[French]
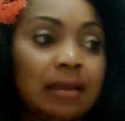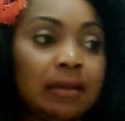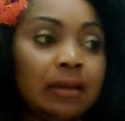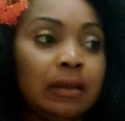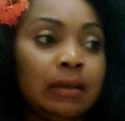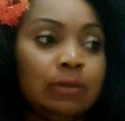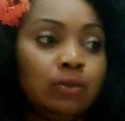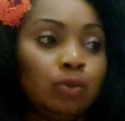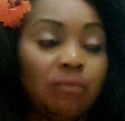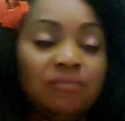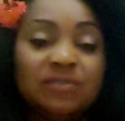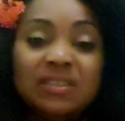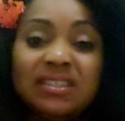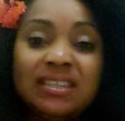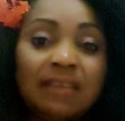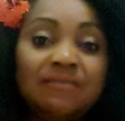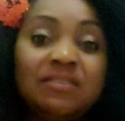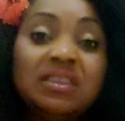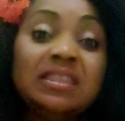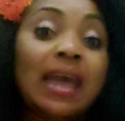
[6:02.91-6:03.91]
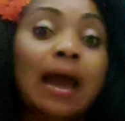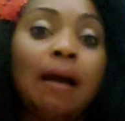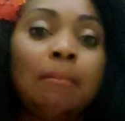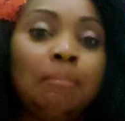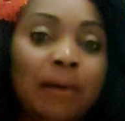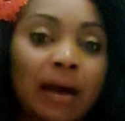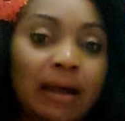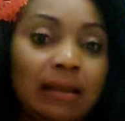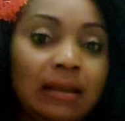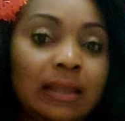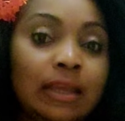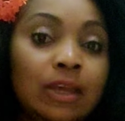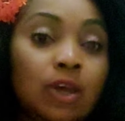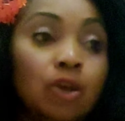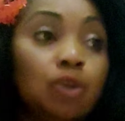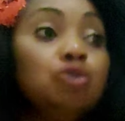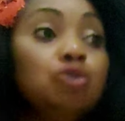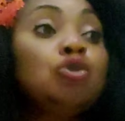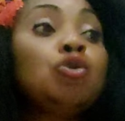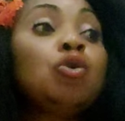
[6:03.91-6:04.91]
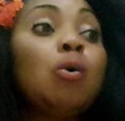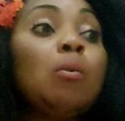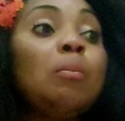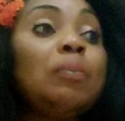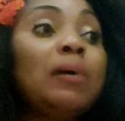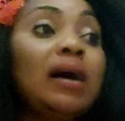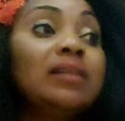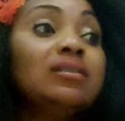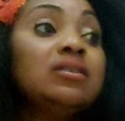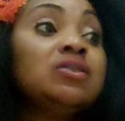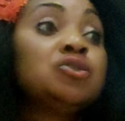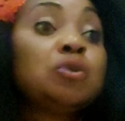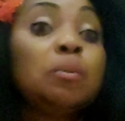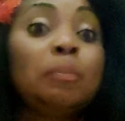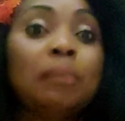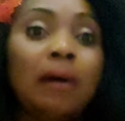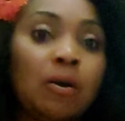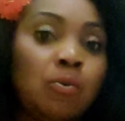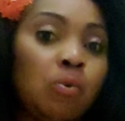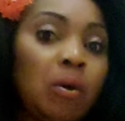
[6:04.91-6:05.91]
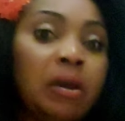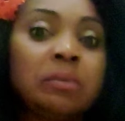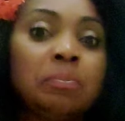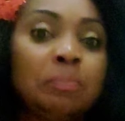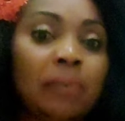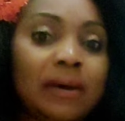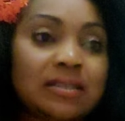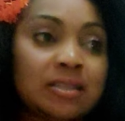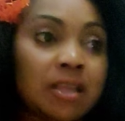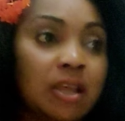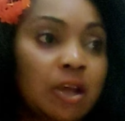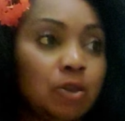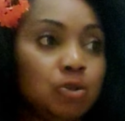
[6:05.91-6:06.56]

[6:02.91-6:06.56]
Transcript: que ton vis-à-vis n'ait à parler, de comprendre ce par quoi il passe,